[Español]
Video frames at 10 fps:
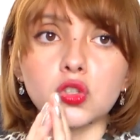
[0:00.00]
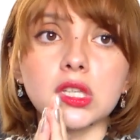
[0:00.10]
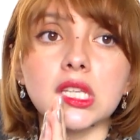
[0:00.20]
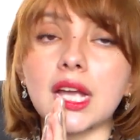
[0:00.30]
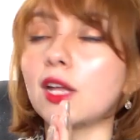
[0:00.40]
Yo
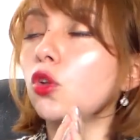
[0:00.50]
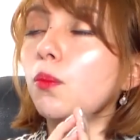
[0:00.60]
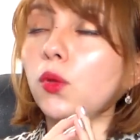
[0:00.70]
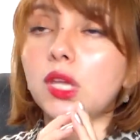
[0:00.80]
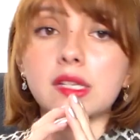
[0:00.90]
sentía que
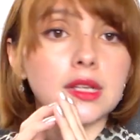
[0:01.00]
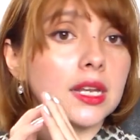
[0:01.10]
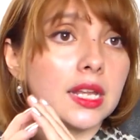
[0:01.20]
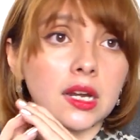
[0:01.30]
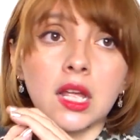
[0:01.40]
no podía
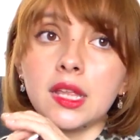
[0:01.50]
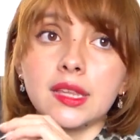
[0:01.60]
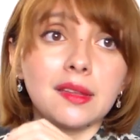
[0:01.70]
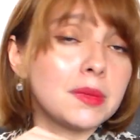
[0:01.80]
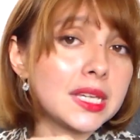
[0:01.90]
salir
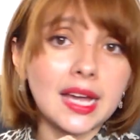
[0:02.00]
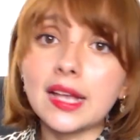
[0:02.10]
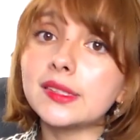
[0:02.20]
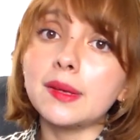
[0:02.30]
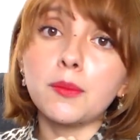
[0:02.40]
de mi
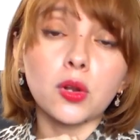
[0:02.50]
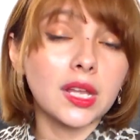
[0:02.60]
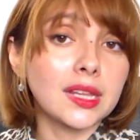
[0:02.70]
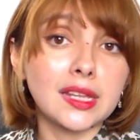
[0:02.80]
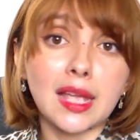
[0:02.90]
casa
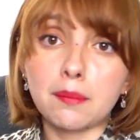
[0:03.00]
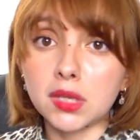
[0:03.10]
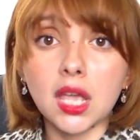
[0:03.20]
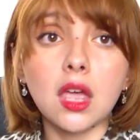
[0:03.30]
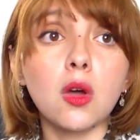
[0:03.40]
porque tenía
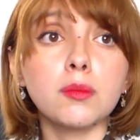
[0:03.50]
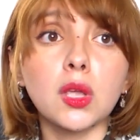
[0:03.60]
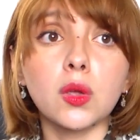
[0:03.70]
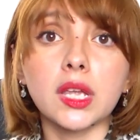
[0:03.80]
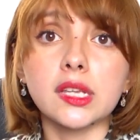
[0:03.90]
miedo,
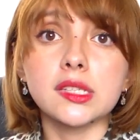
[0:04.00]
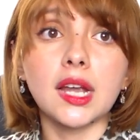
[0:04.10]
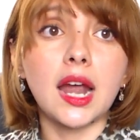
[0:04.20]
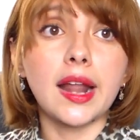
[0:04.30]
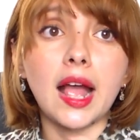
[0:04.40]
miedo de que
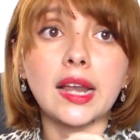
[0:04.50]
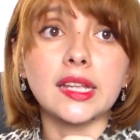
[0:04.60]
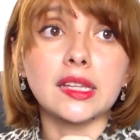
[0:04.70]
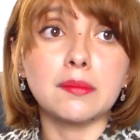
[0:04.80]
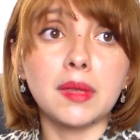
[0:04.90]
llegara
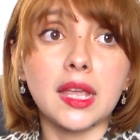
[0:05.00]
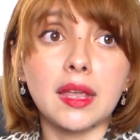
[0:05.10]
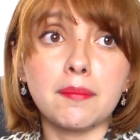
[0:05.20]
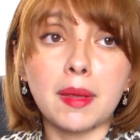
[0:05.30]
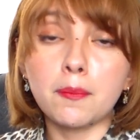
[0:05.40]
alguien y
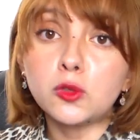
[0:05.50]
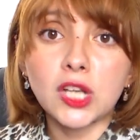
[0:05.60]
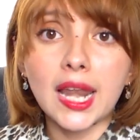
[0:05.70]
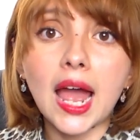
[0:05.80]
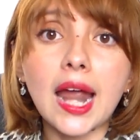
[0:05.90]
me, me
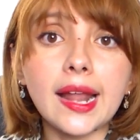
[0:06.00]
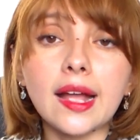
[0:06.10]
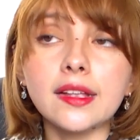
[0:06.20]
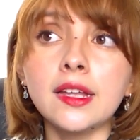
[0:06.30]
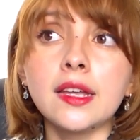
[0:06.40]

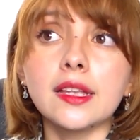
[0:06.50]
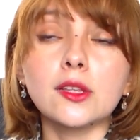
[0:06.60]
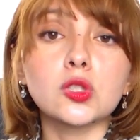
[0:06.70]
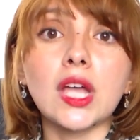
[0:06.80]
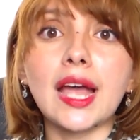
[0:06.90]
puñalara
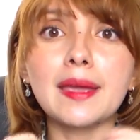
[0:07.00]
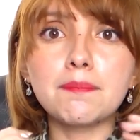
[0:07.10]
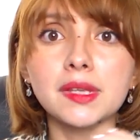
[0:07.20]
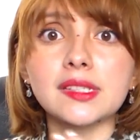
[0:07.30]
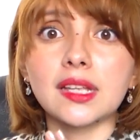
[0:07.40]
entonces
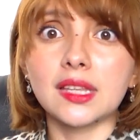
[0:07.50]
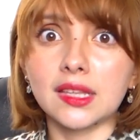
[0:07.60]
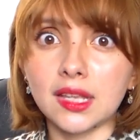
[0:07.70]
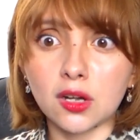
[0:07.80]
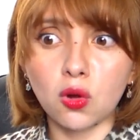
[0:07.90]
empecé a
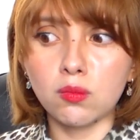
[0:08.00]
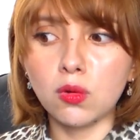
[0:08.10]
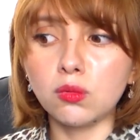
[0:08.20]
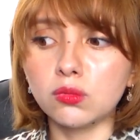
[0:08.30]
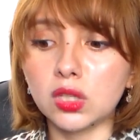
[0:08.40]
tener
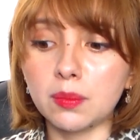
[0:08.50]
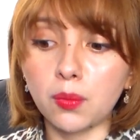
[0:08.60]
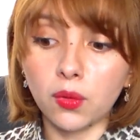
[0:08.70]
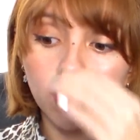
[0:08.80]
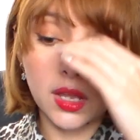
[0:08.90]
como un
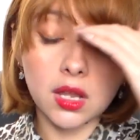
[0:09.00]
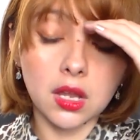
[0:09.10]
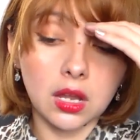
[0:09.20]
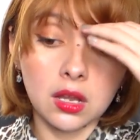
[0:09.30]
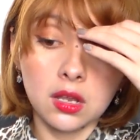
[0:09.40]
tipo
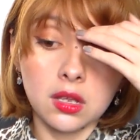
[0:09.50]
de,